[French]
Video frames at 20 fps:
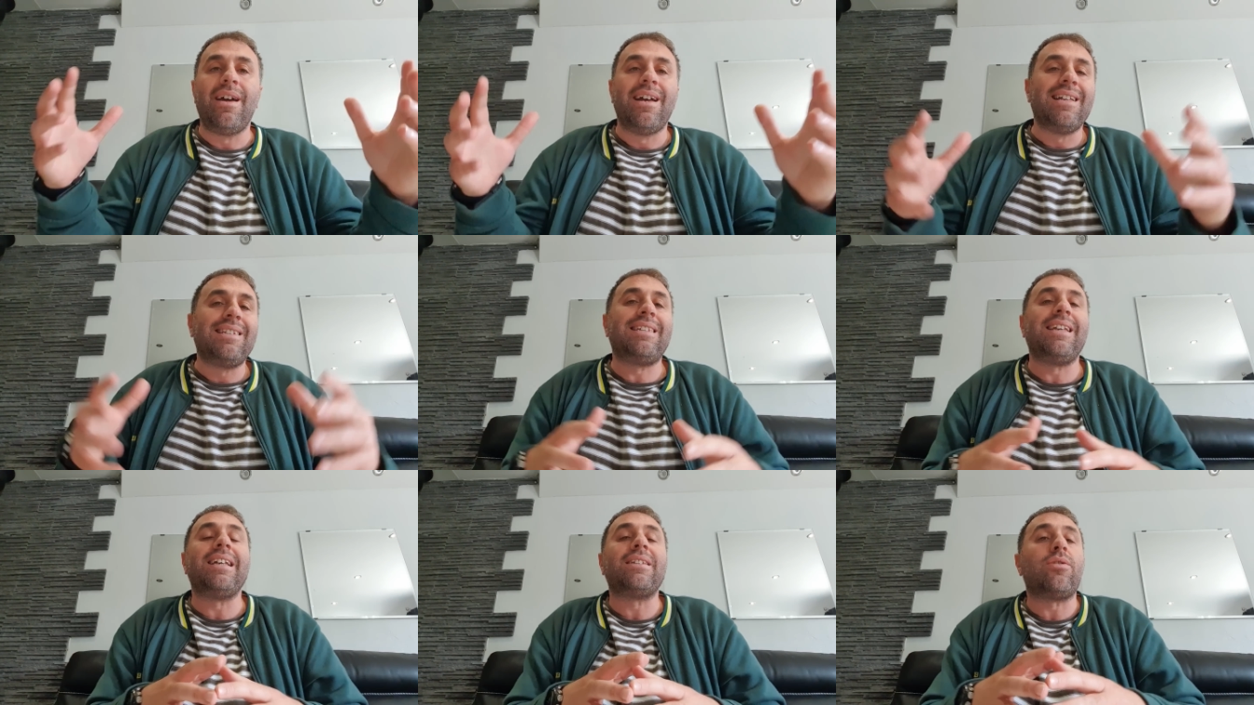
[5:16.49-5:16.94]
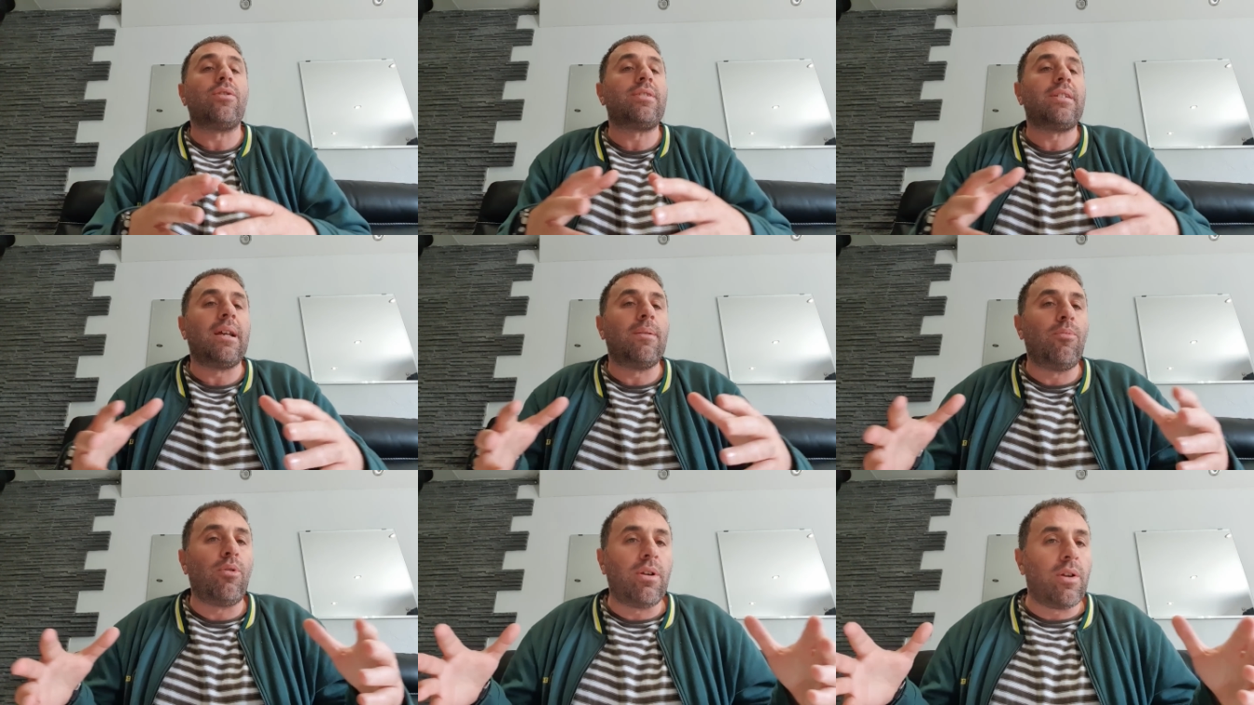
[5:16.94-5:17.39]
c'est
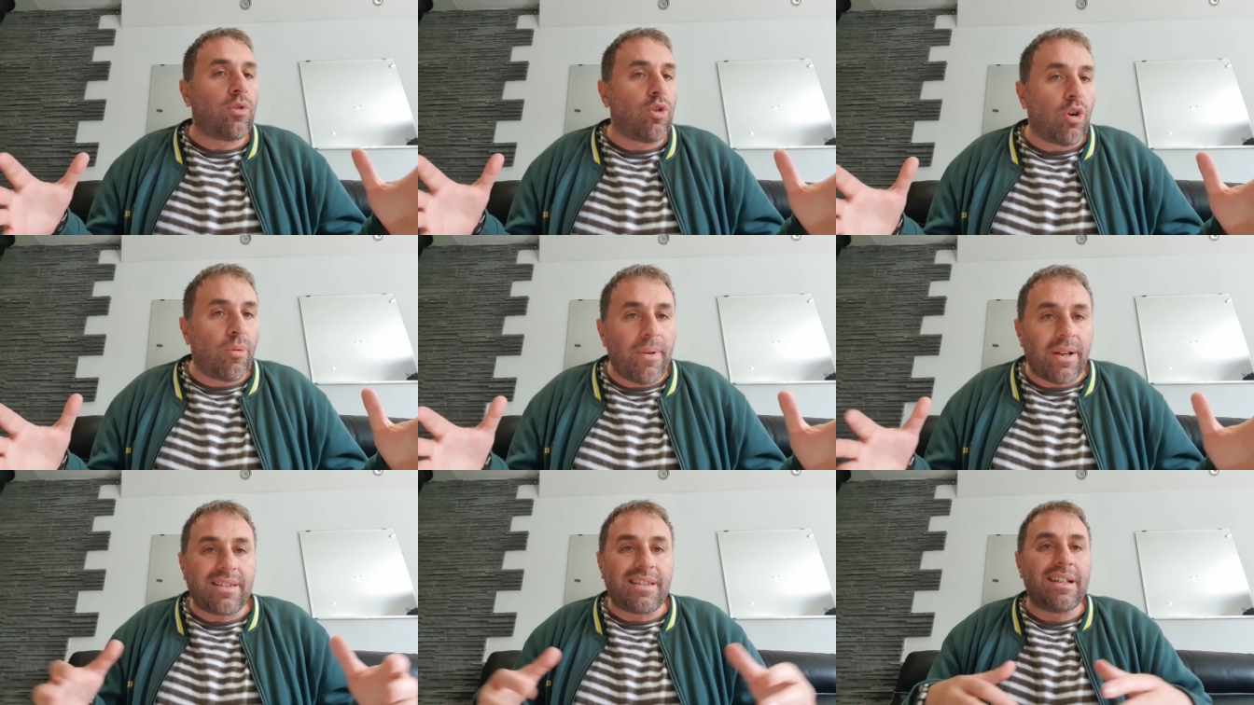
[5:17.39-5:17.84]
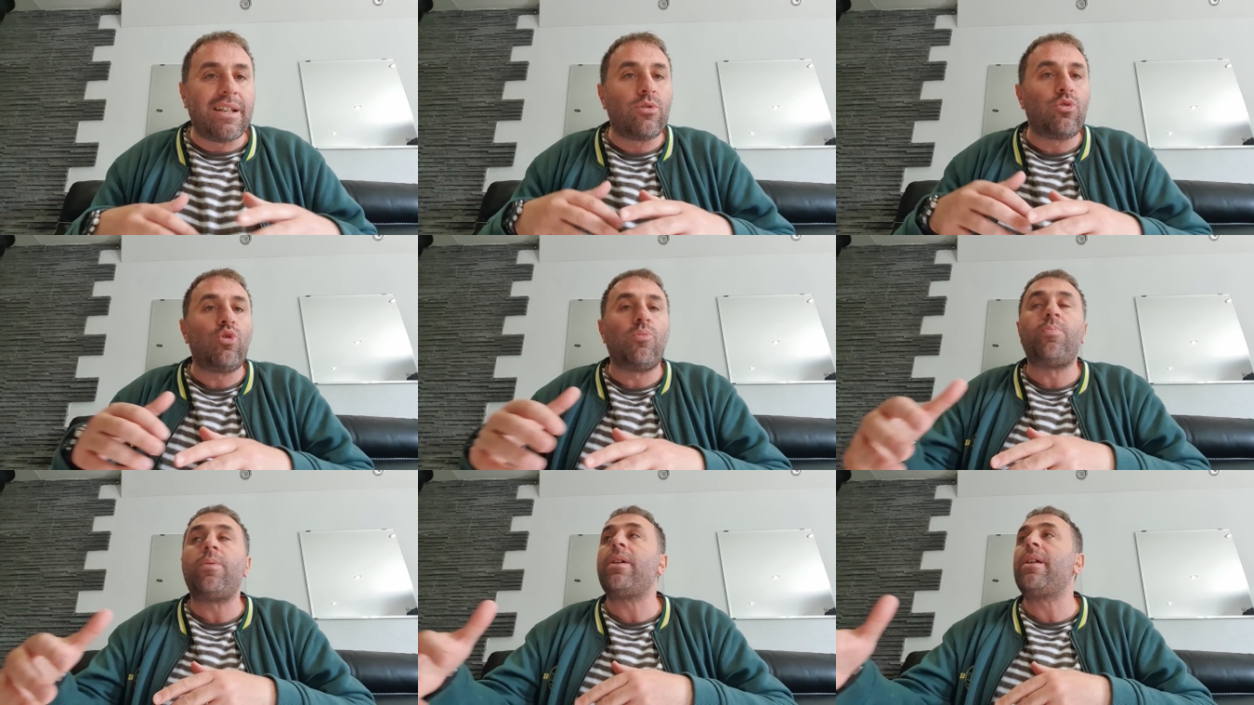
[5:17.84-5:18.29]
essentiellement le commerce, c'est les
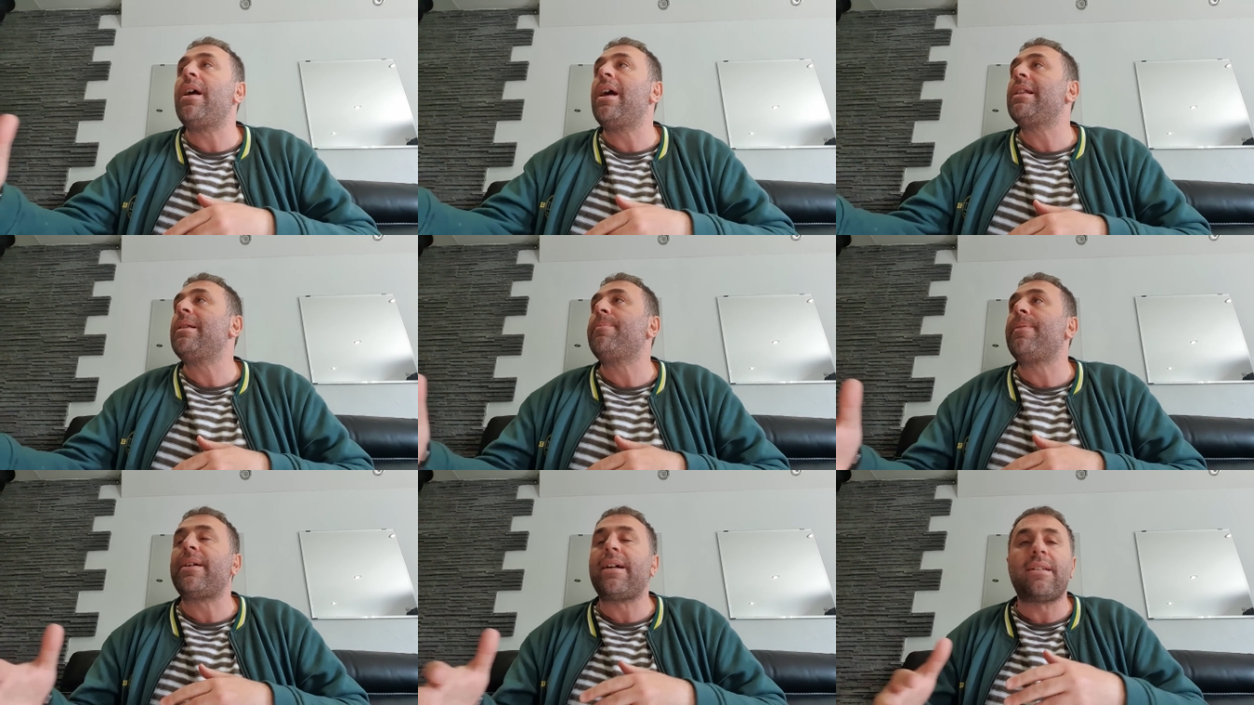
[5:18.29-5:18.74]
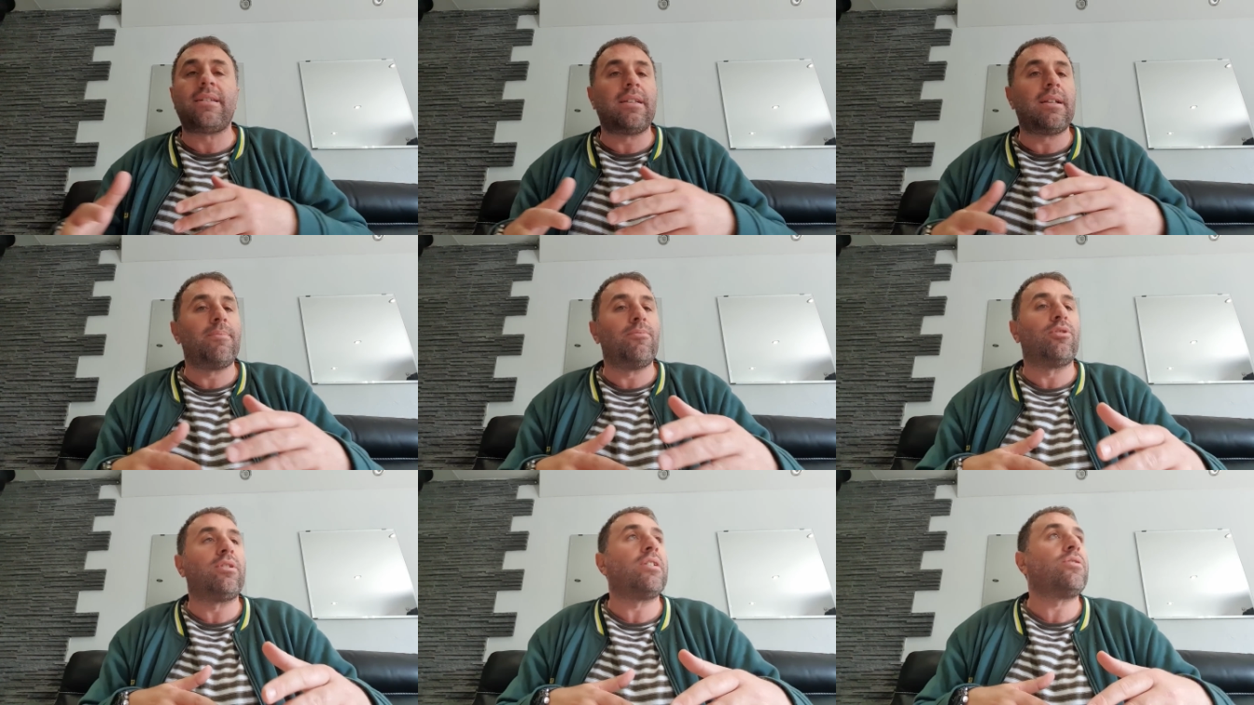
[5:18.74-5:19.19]
supérettes, les magasins
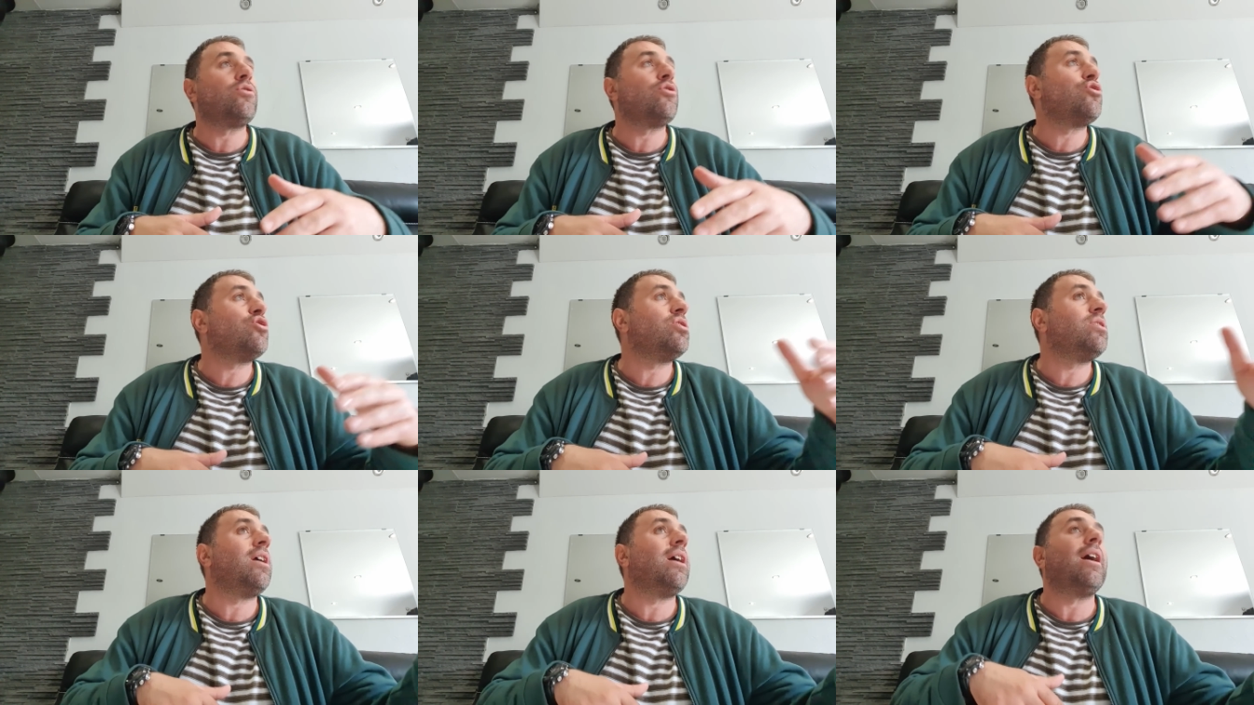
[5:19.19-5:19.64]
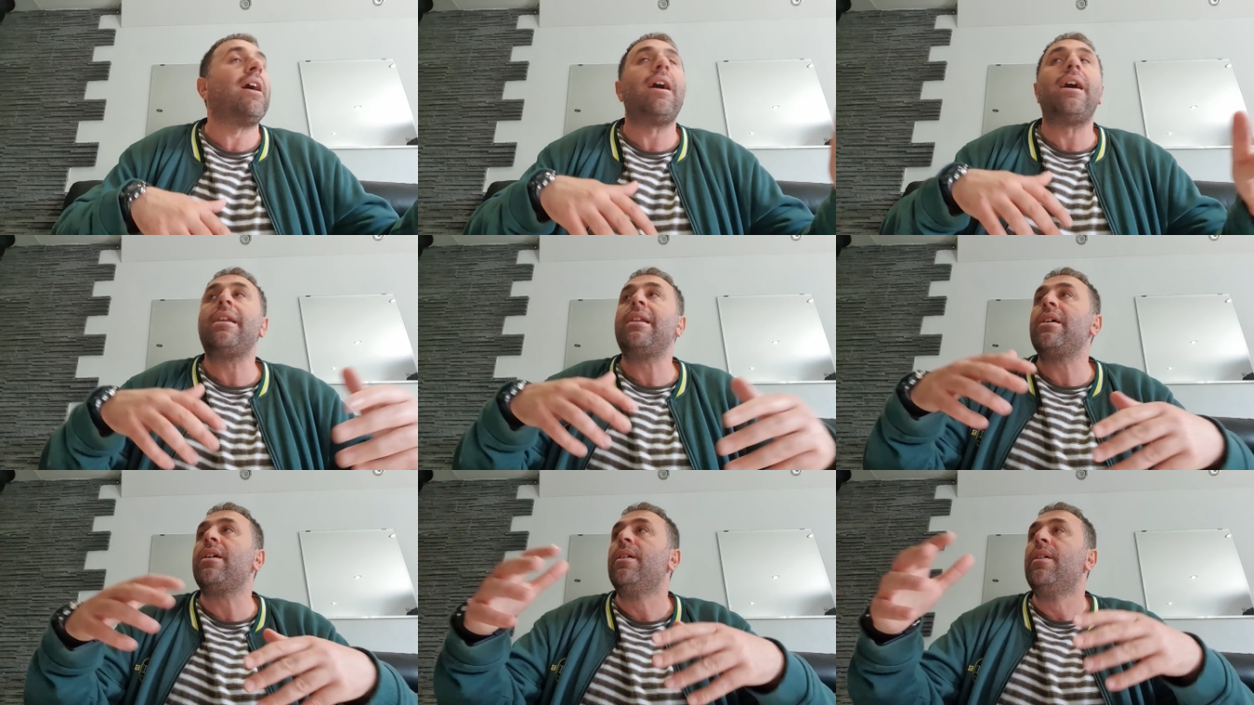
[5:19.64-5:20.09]
d'alimentation
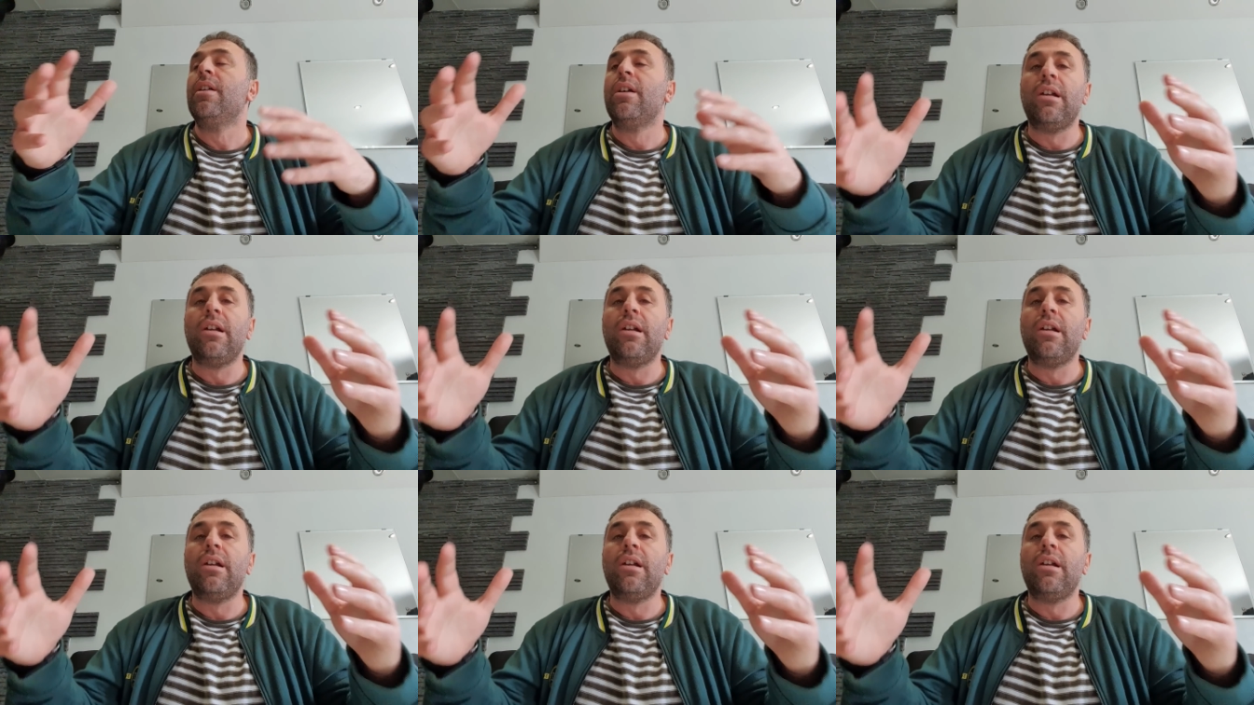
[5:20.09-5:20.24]
générale, les,